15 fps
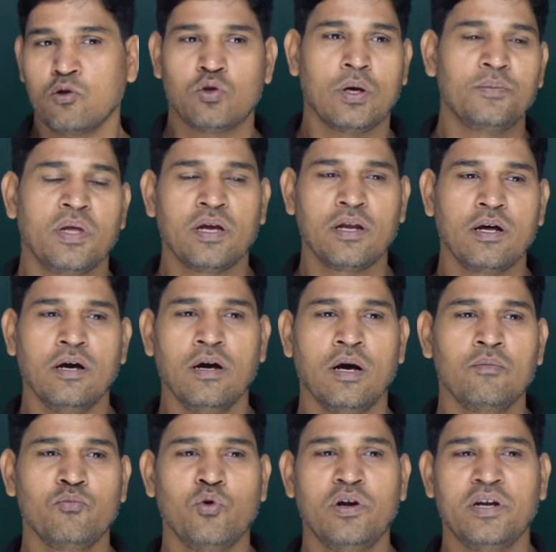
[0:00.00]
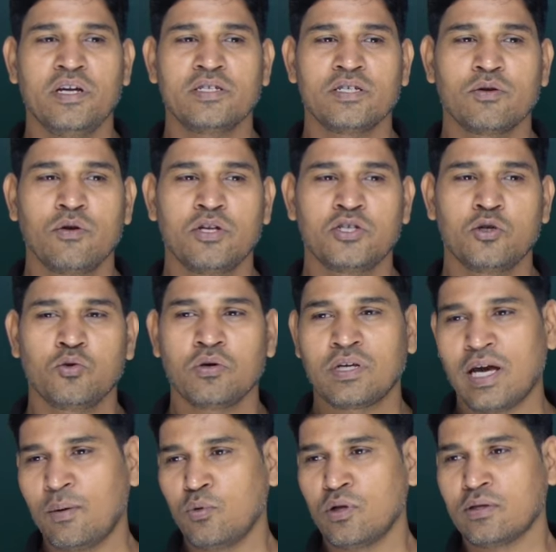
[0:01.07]
तो अब देखना हम वोल्टेज रेगुलेशन को
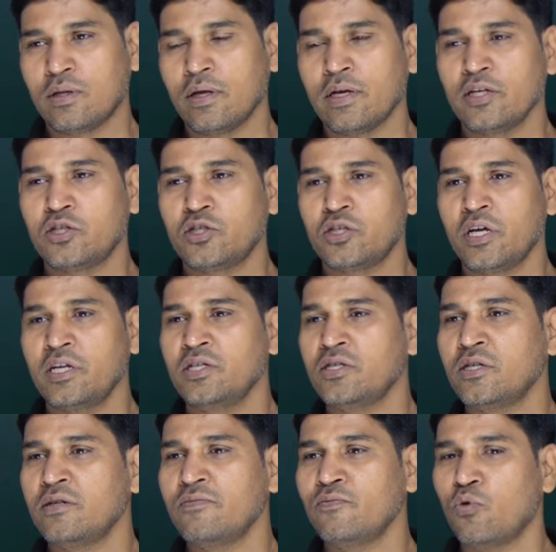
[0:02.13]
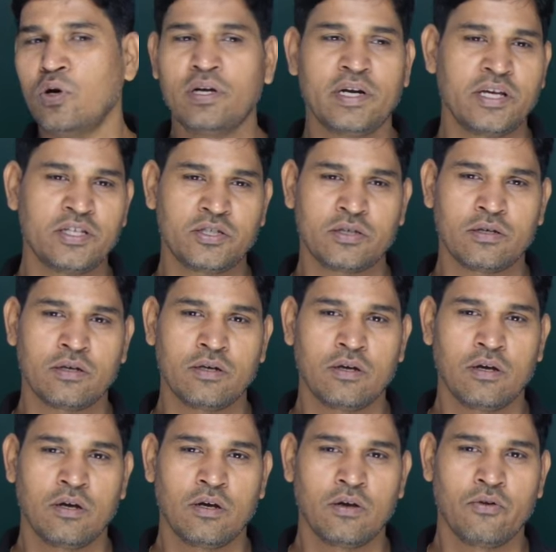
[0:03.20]
क्या बोलते हैं कि चेंज इन वोल्टेज
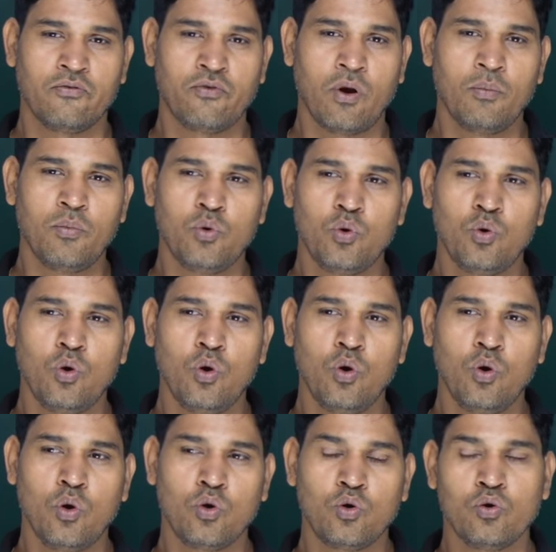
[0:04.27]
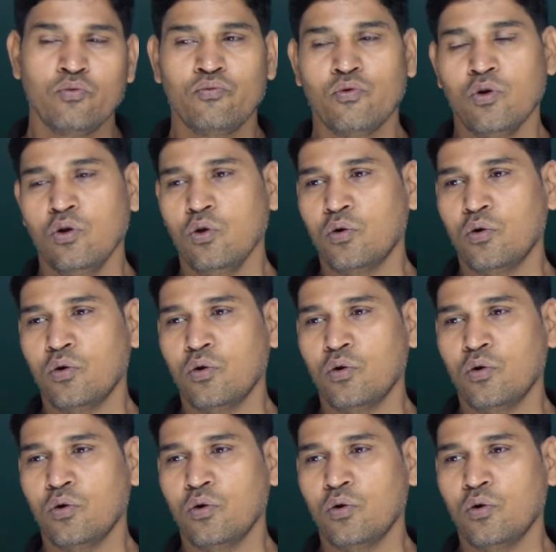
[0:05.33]
फ्रॉम नो लोड टू फुल